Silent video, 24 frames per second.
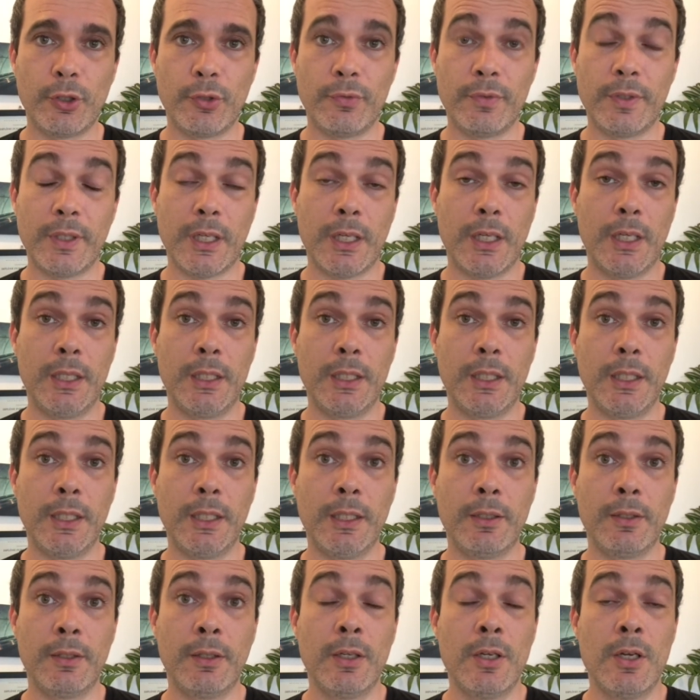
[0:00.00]
virale
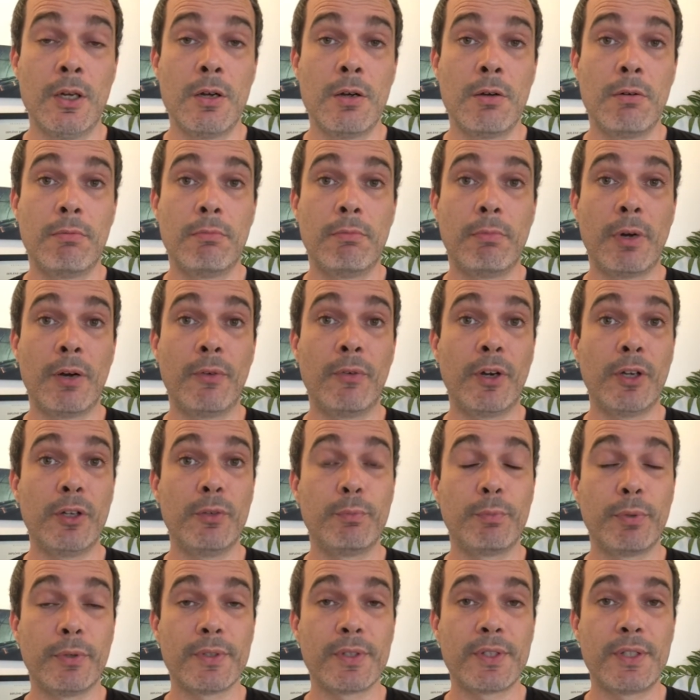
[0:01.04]
et avoir
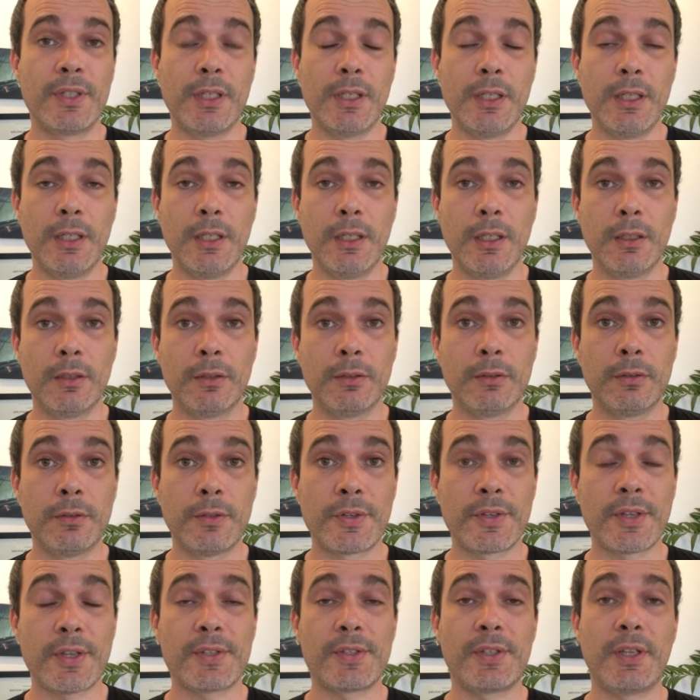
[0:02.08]
une pensée euh,
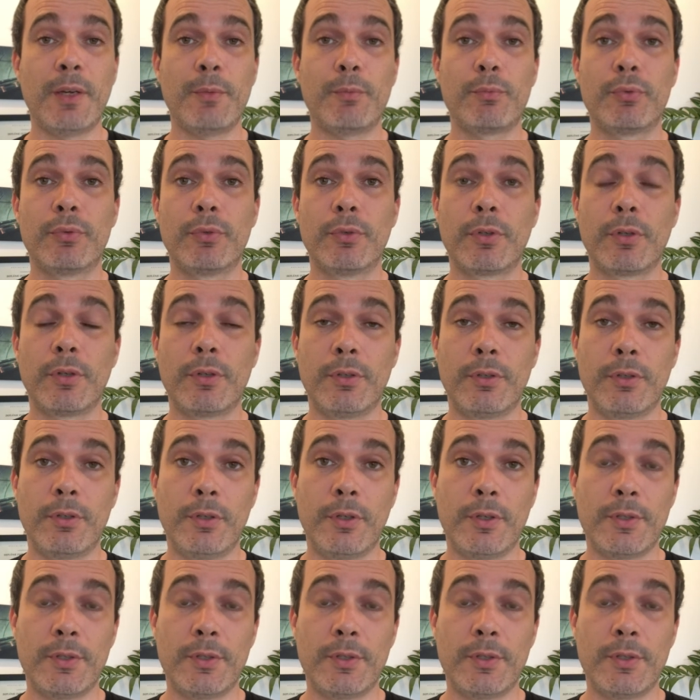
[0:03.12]
sincère pour euh,